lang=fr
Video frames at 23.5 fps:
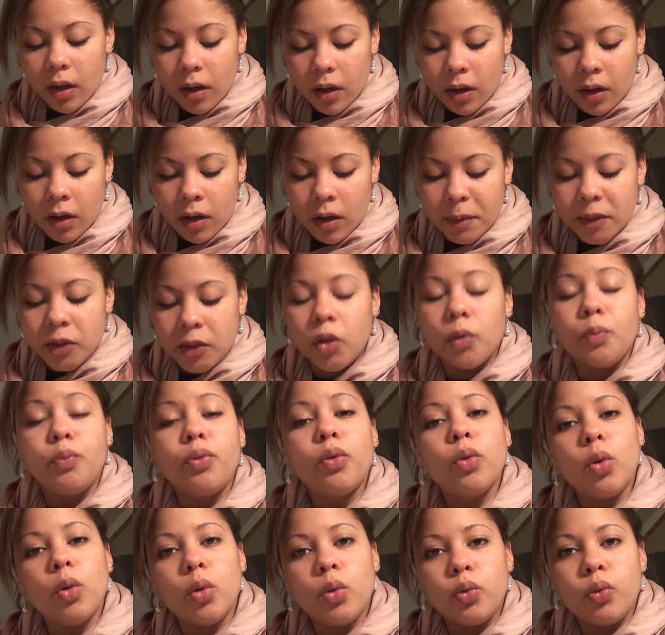Euh, parce que
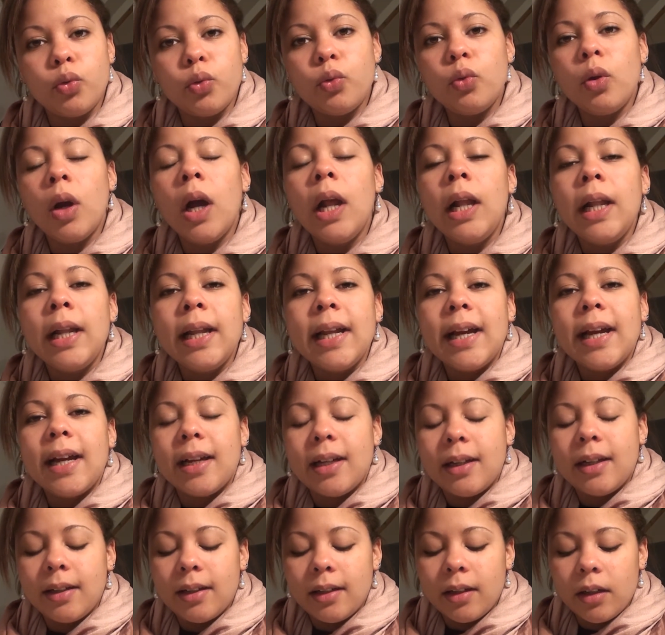pour le coup,
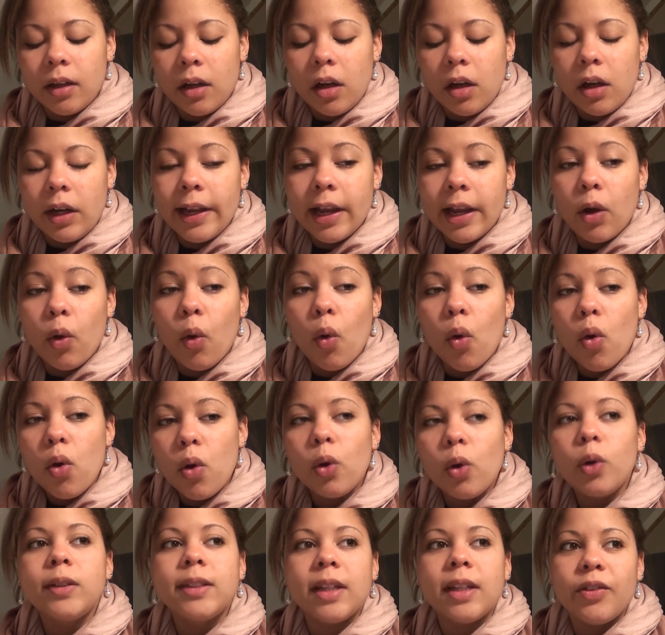euh, les gros
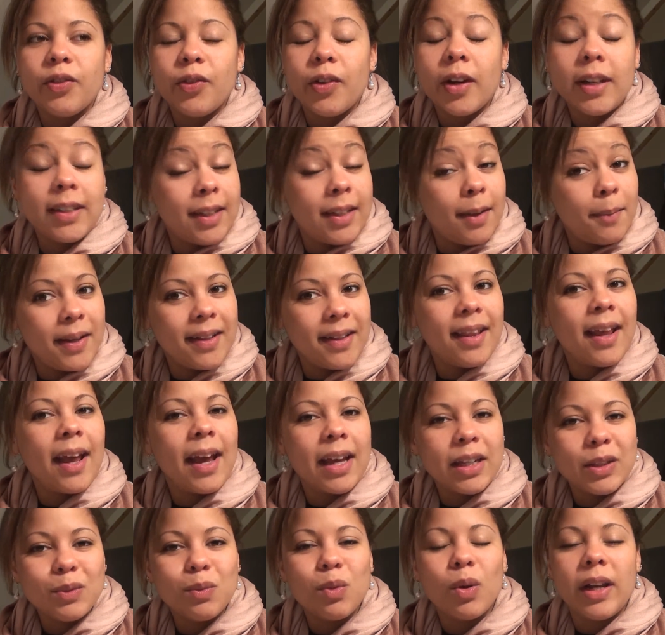lots, cette fois, ça
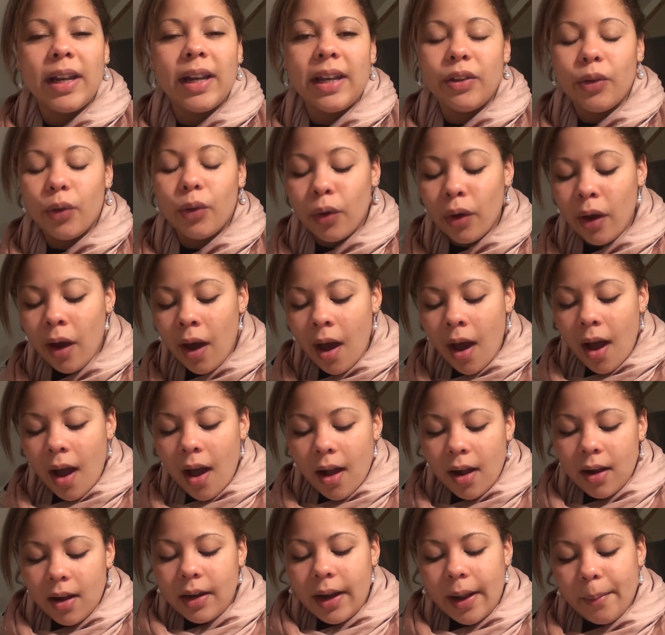m'intéresse pour les nœuds.
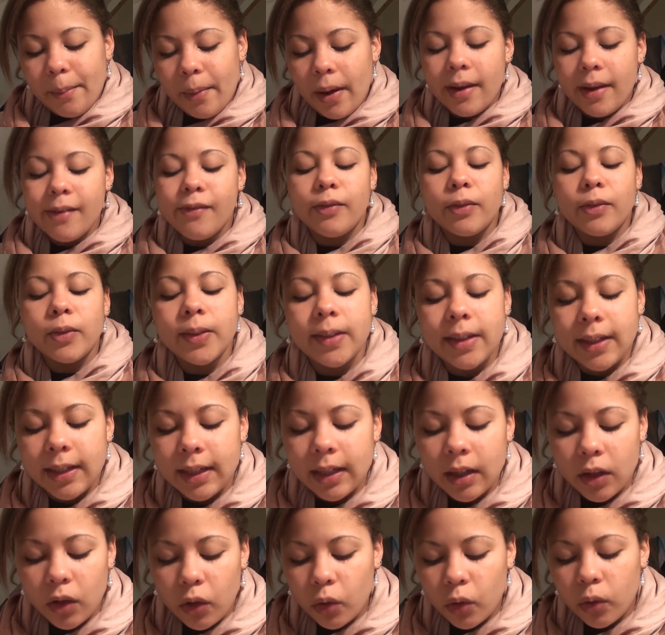Là-bas, ils font des
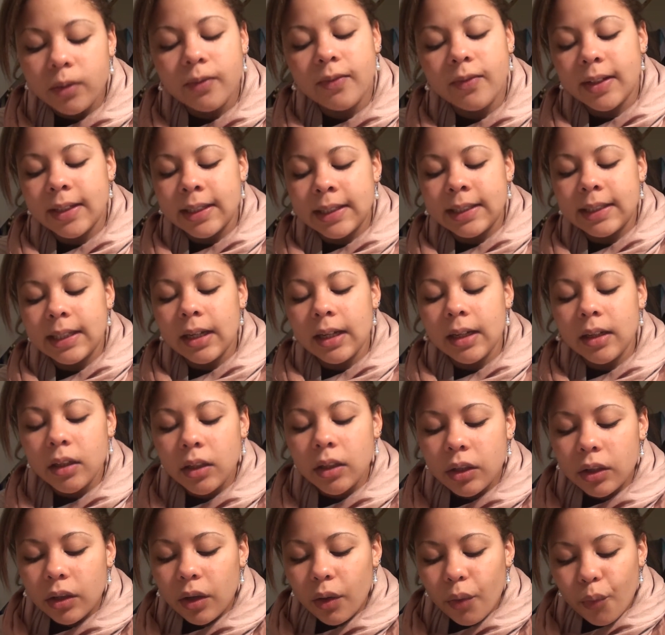lots de
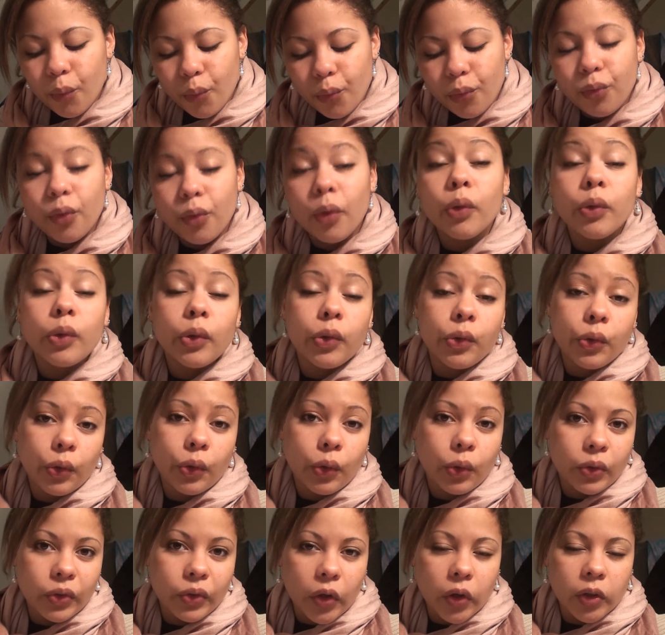25 pour
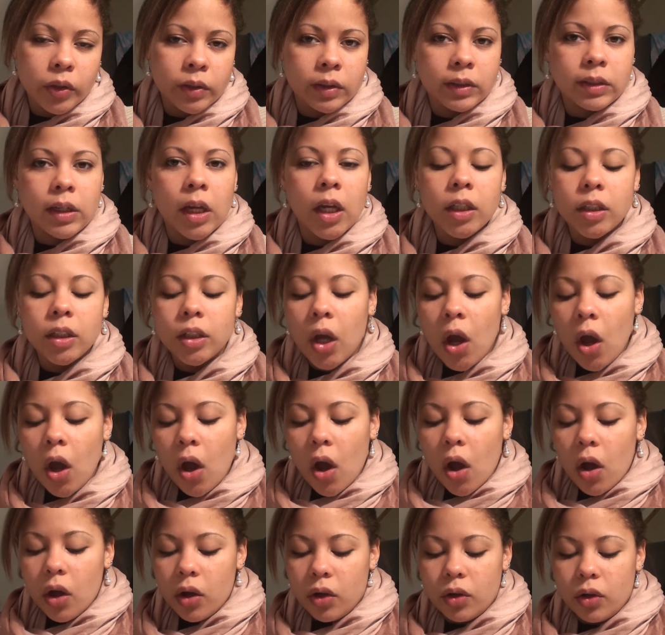2,35€.
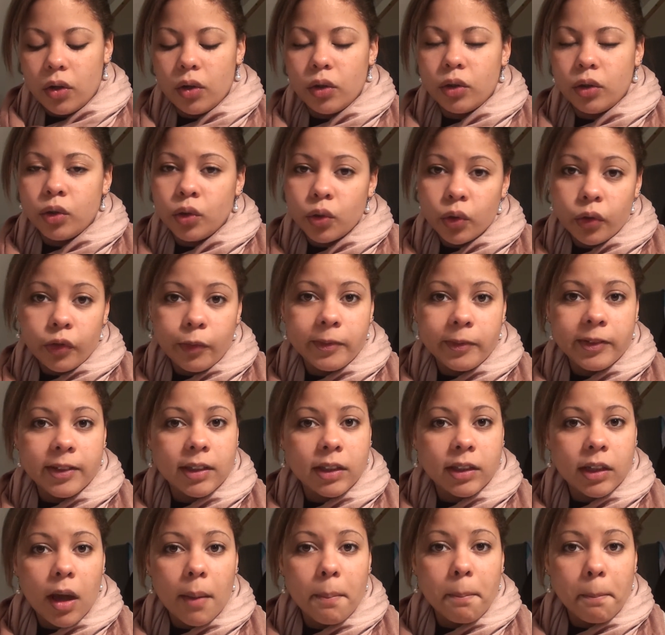Euh, je trouve
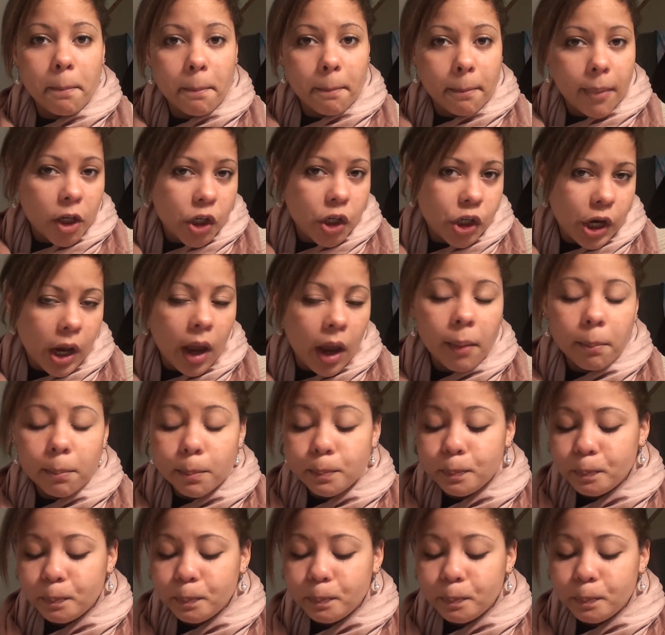ça pas cher.